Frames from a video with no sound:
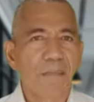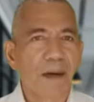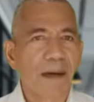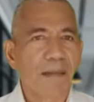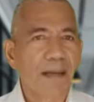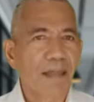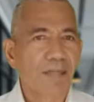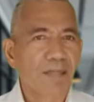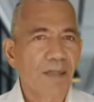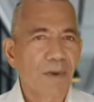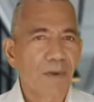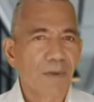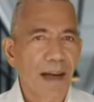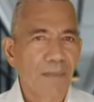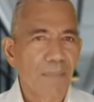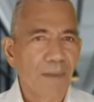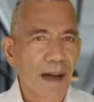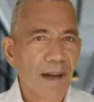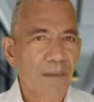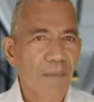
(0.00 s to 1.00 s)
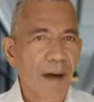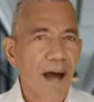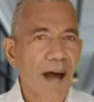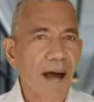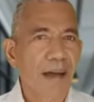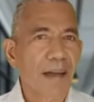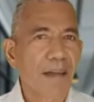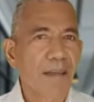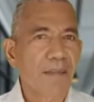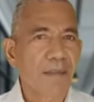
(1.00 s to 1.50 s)
私の名前
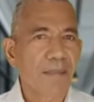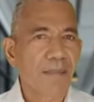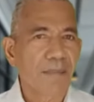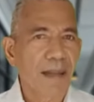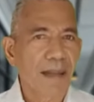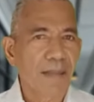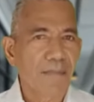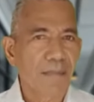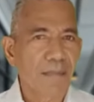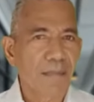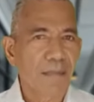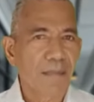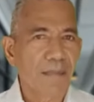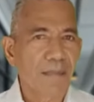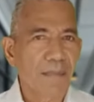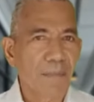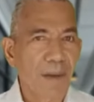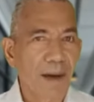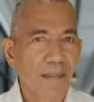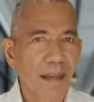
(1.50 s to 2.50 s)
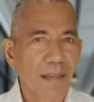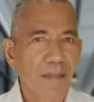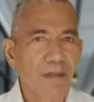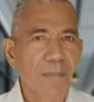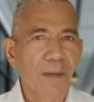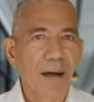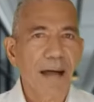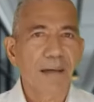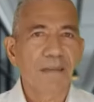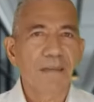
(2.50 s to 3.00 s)
はアレックスです。
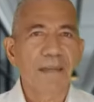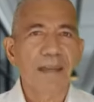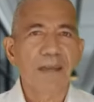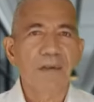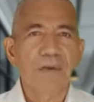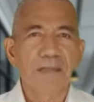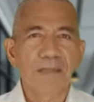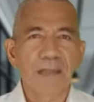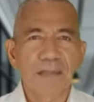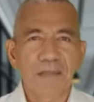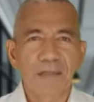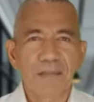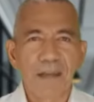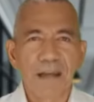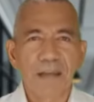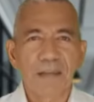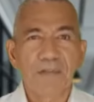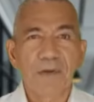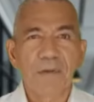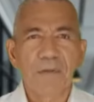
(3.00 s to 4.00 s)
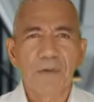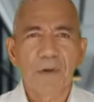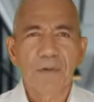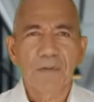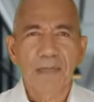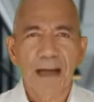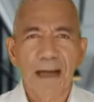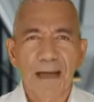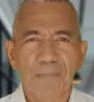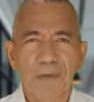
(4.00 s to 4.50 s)
私は、イクサスネーション
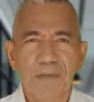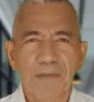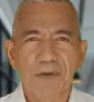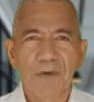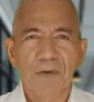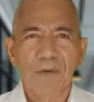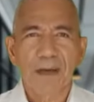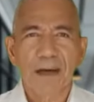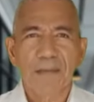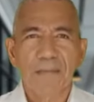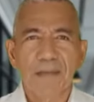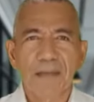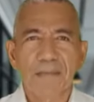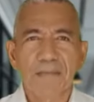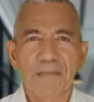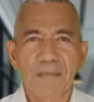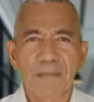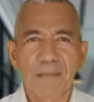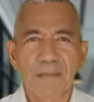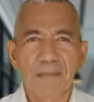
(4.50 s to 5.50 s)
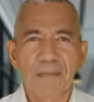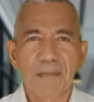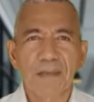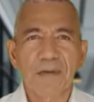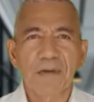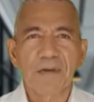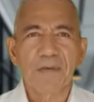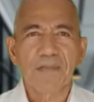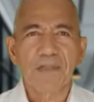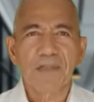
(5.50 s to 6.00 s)
の財務長官です。
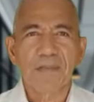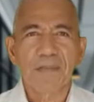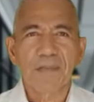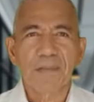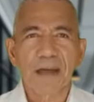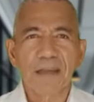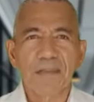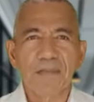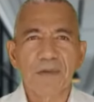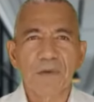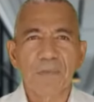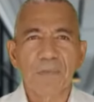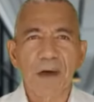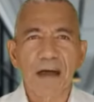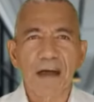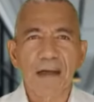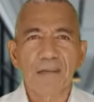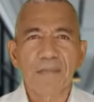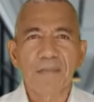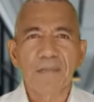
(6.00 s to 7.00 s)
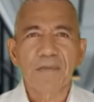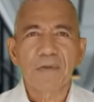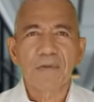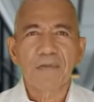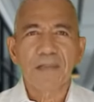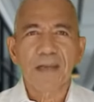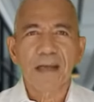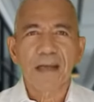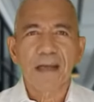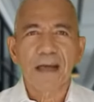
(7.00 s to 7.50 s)
イクシスネーションは、
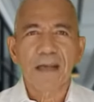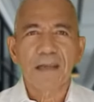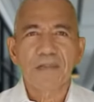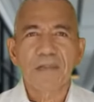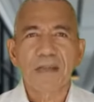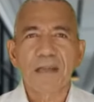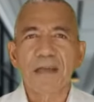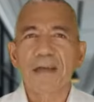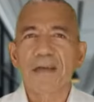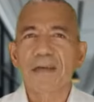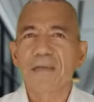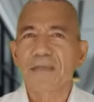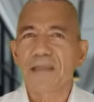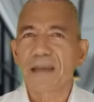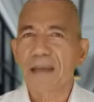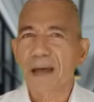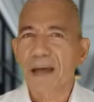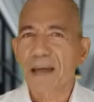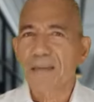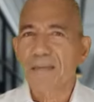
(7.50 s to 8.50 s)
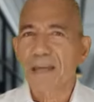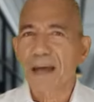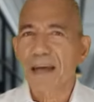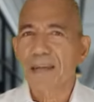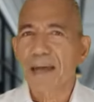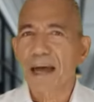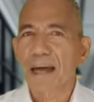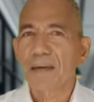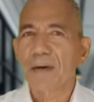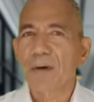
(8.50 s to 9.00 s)
女性が率いる世界
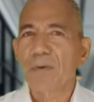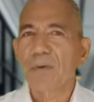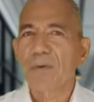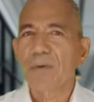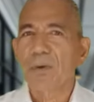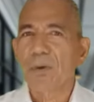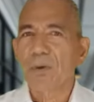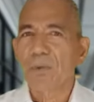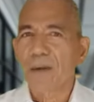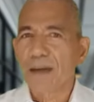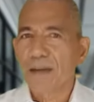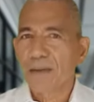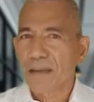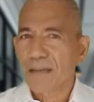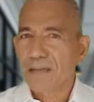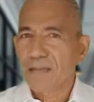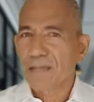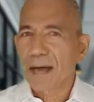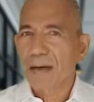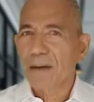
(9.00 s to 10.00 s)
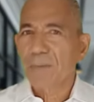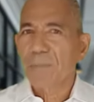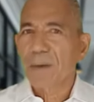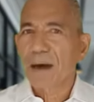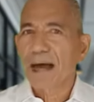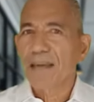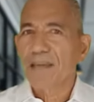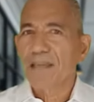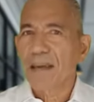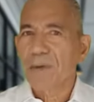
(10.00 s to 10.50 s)
最大の
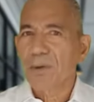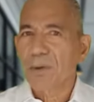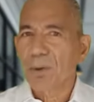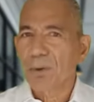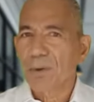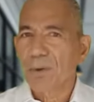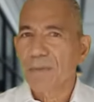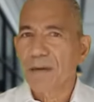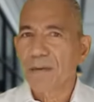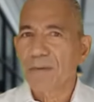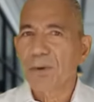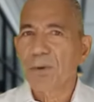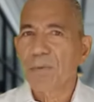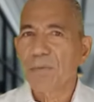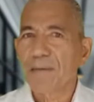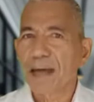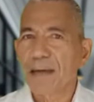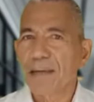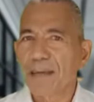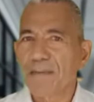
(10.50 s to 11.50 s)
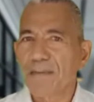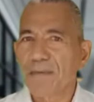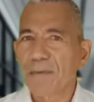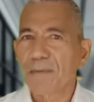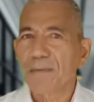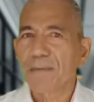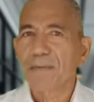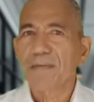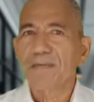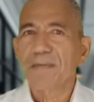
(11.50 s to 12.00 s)
グローバルデジタルバーチャル国民国家で
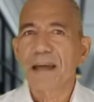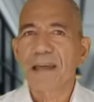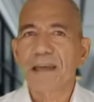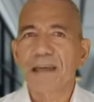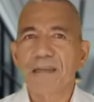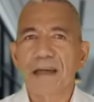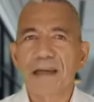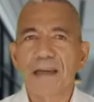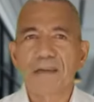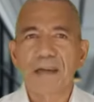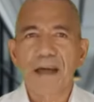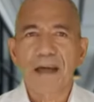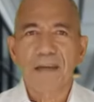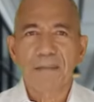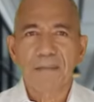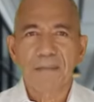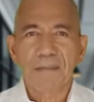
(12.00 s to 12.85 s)
す。木キ殿下。